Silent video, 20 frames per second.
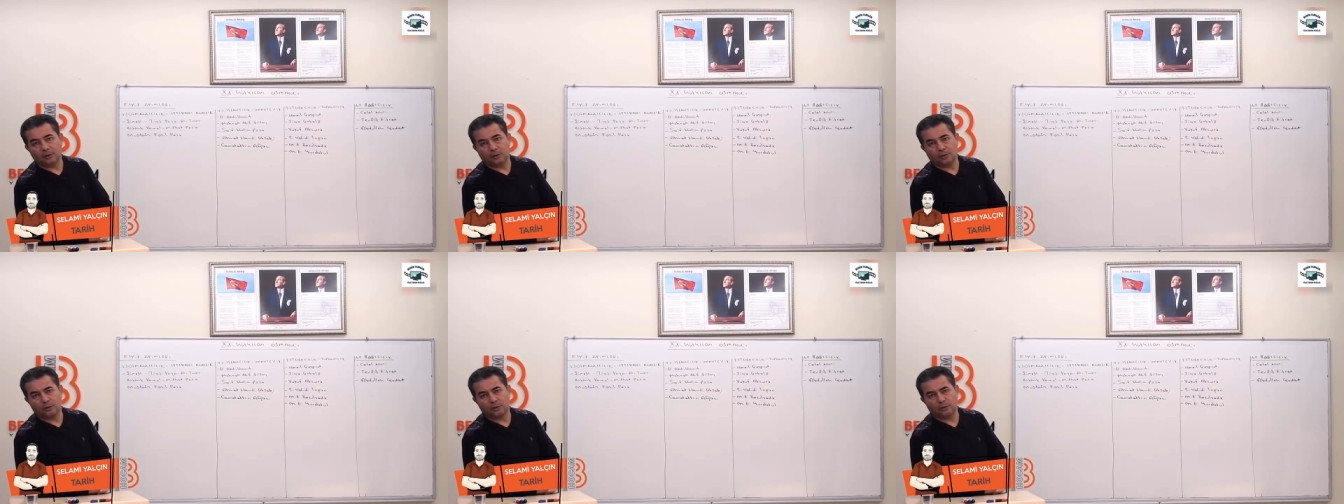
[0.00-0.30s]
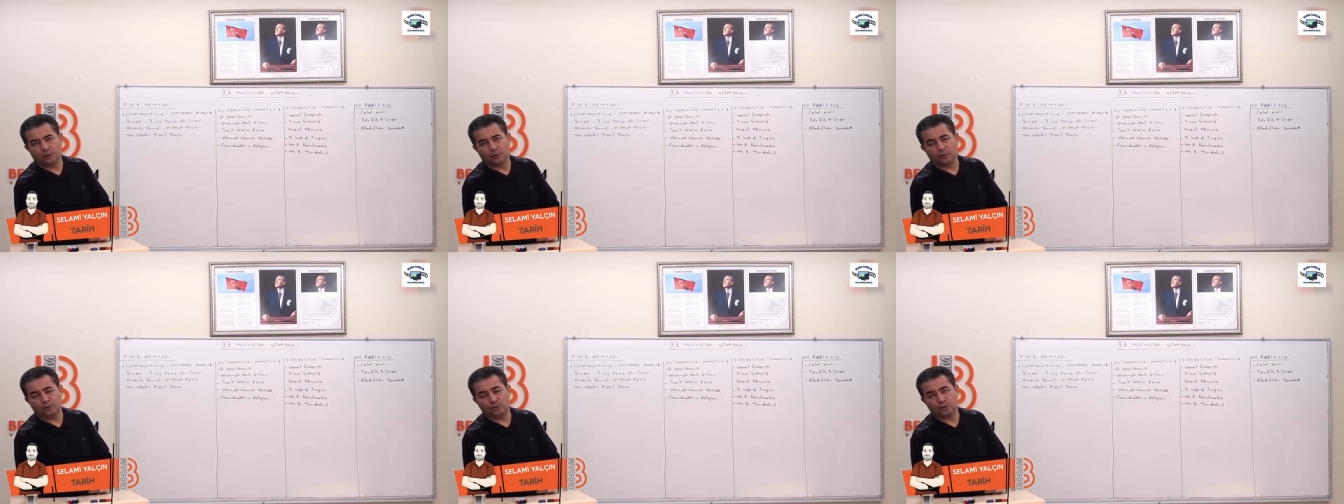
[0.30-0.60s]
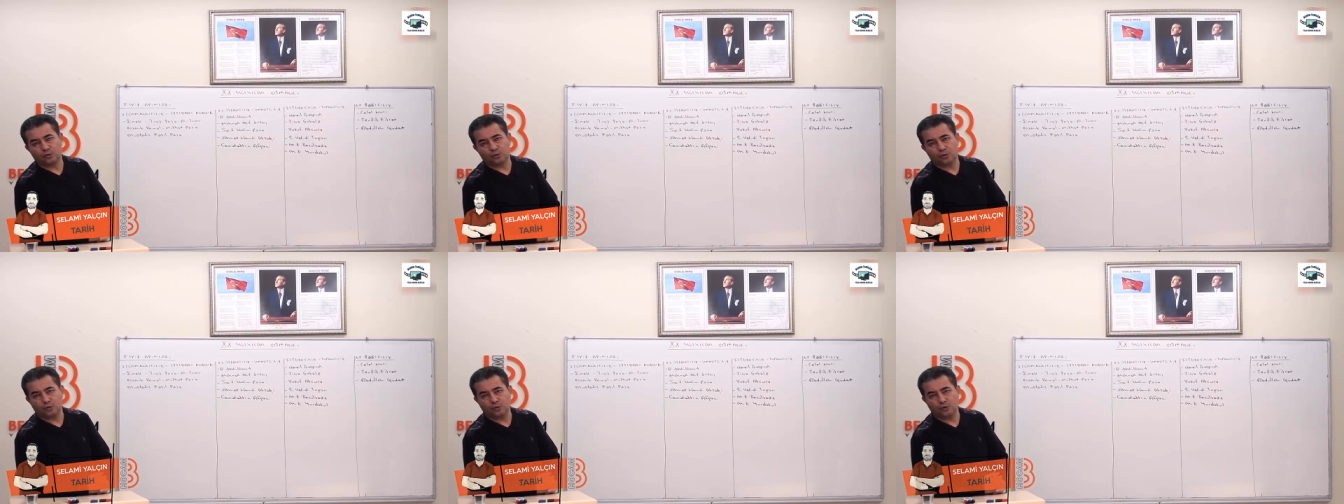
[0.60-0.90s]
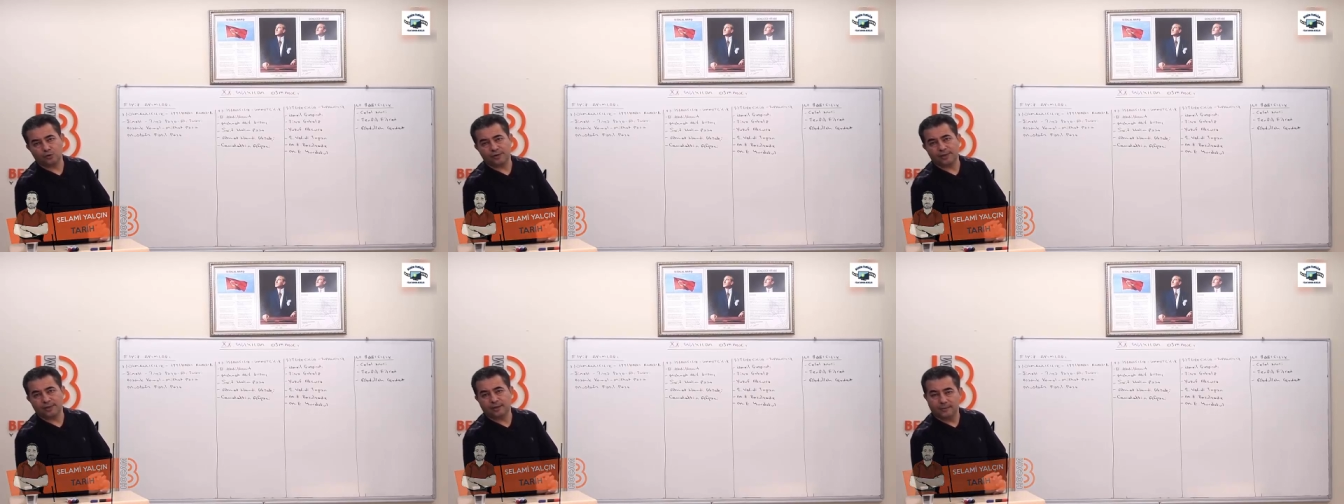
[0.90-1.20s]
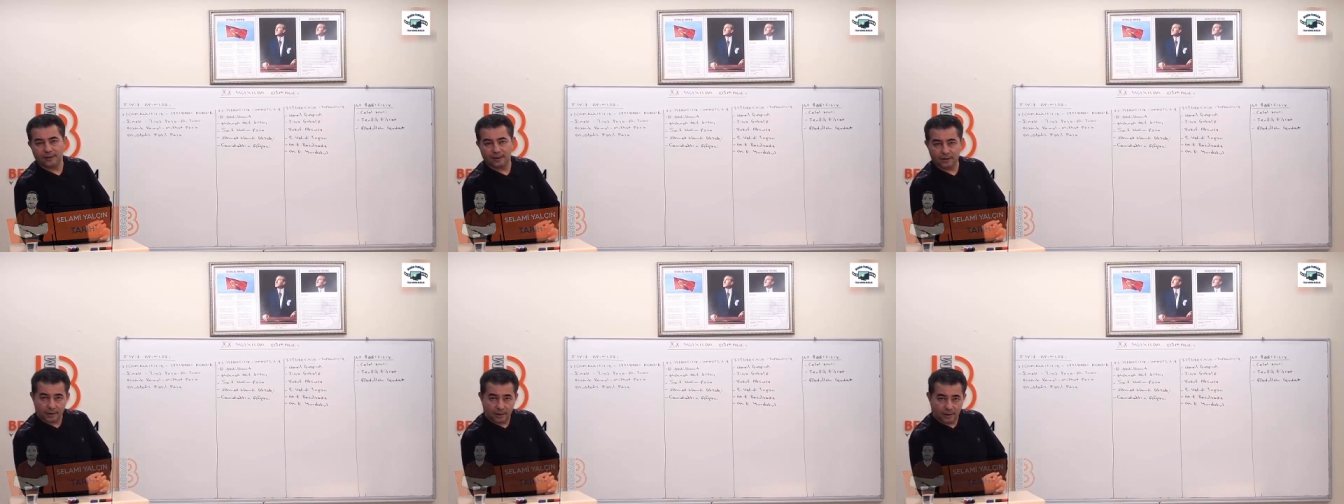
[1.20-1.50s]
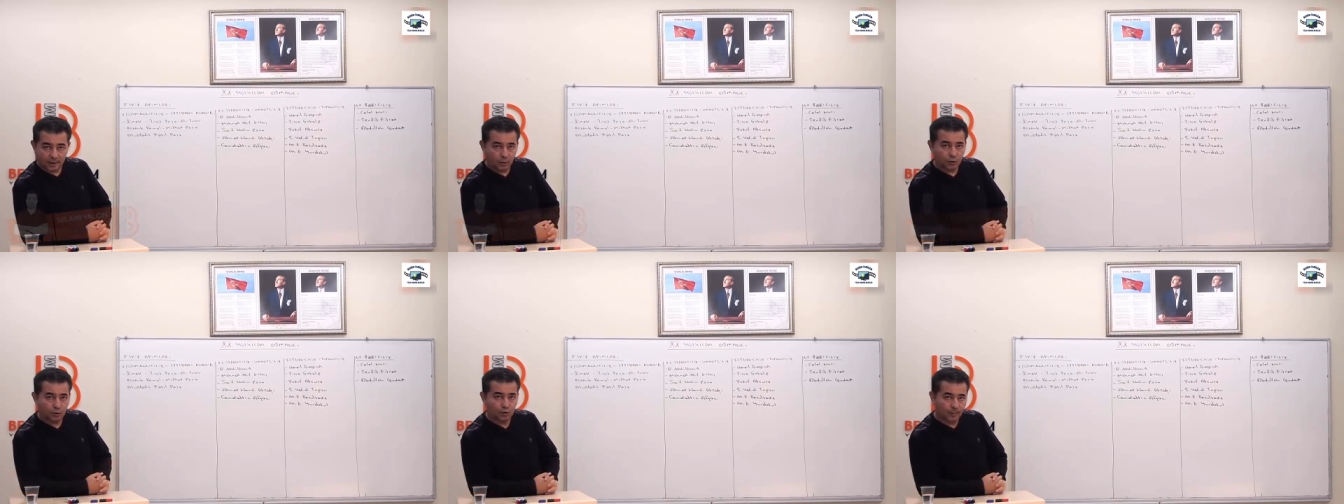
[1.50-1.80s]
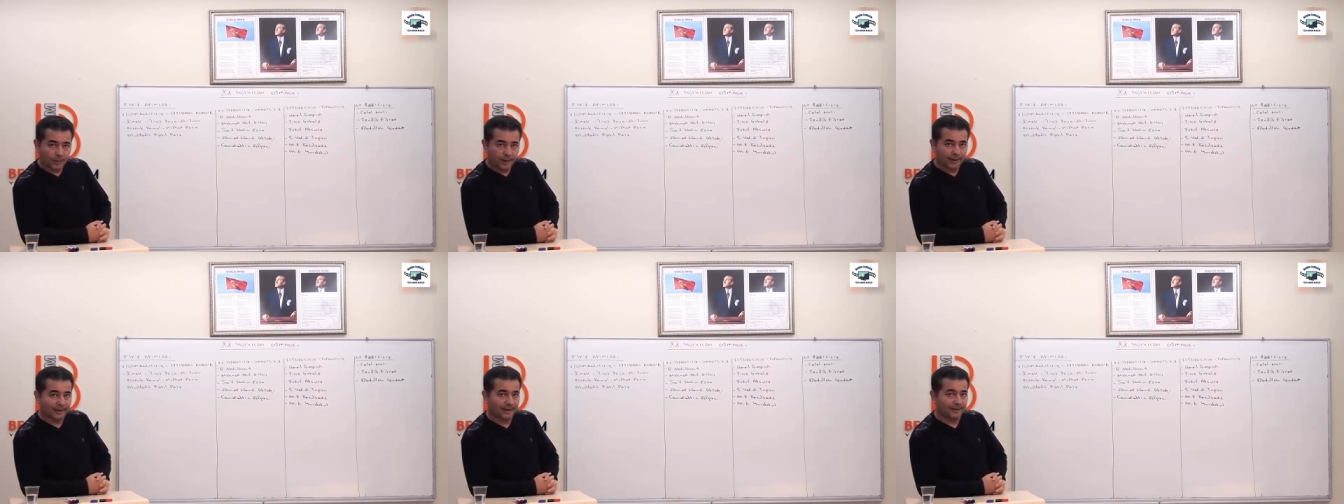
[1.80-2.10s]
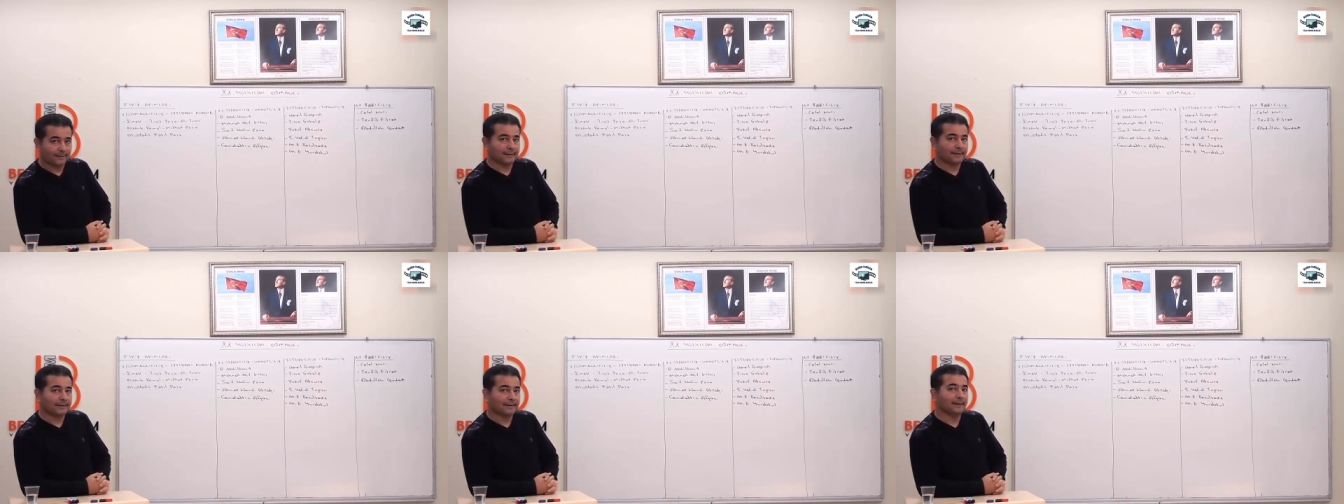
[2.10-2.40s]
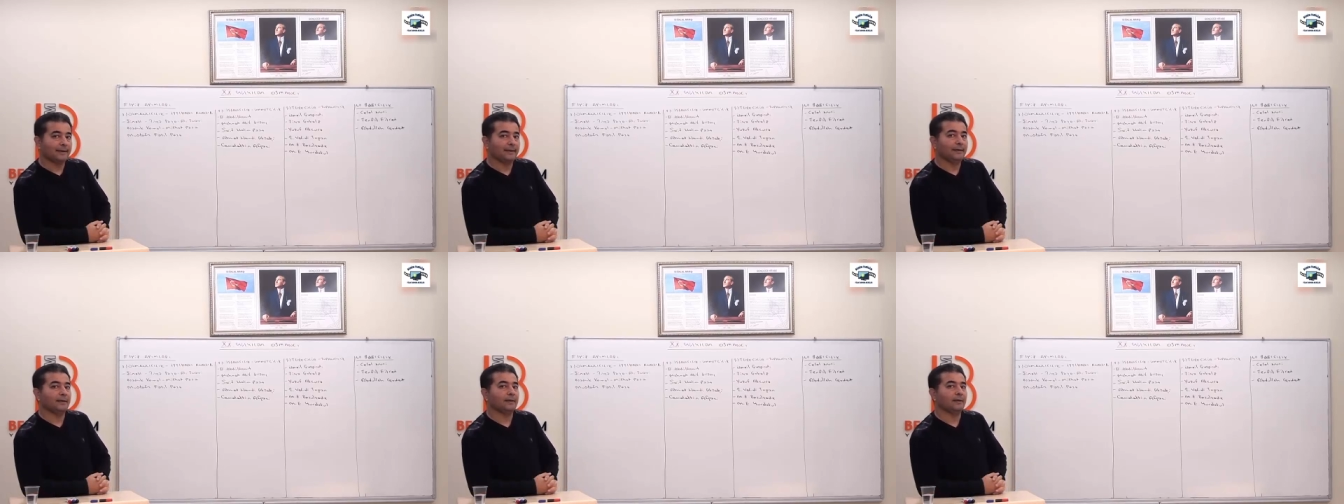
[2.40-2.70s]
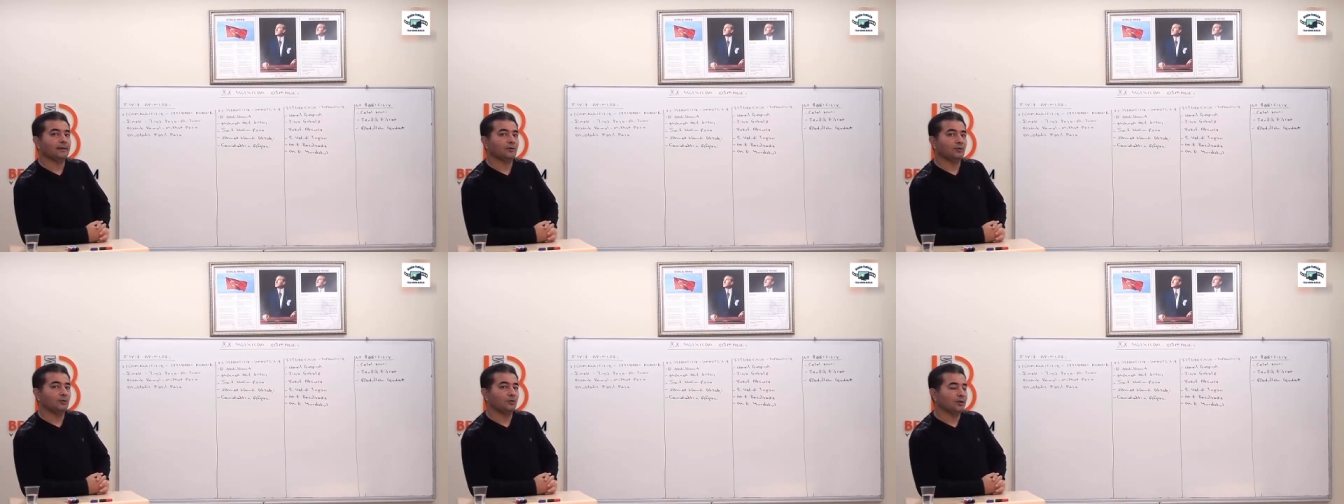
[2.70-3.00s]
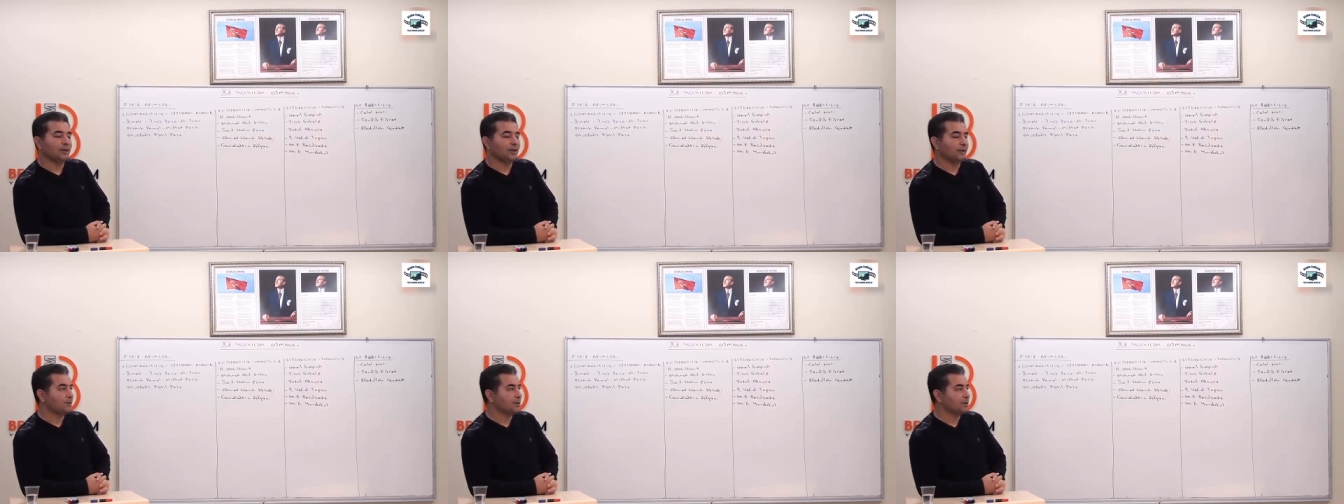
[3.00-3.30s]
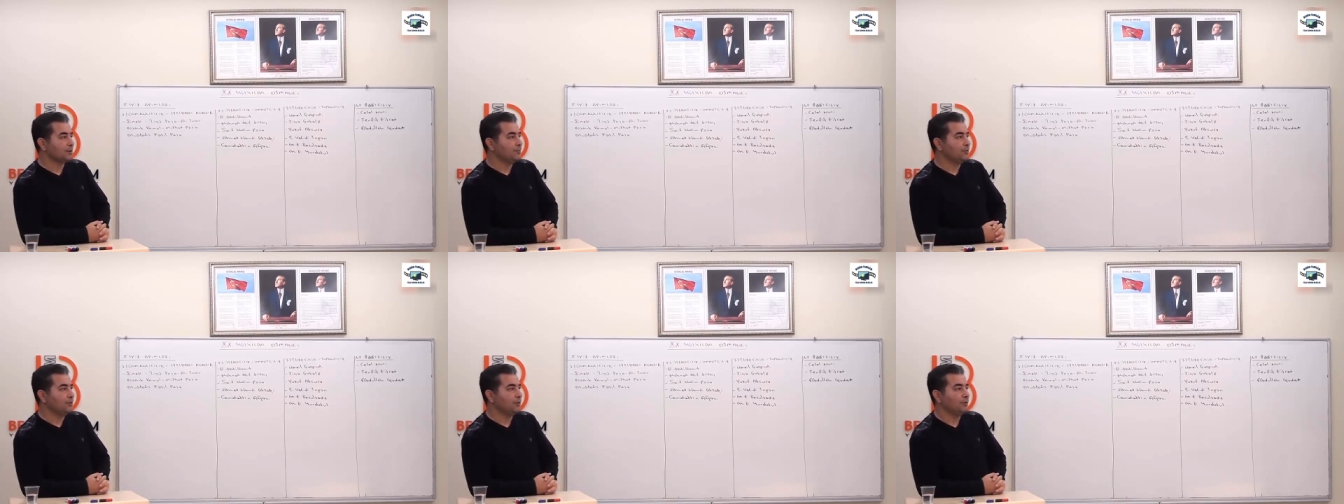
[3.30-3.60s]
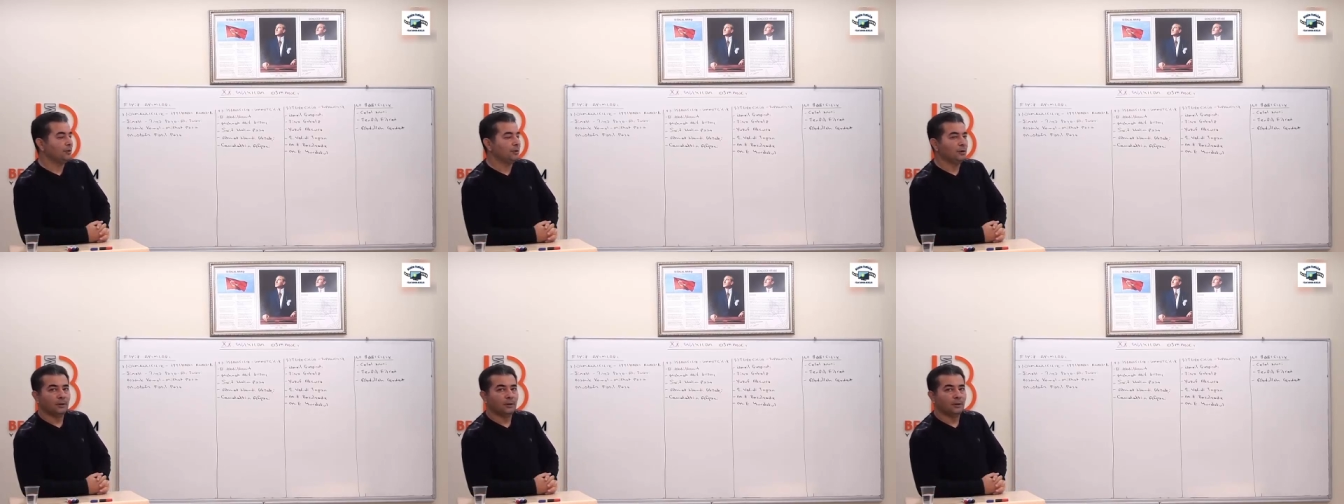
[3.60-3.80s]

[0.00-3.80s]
19. yüzyıl başlarında Osmanlı Devleti yeni ünitemiz bu.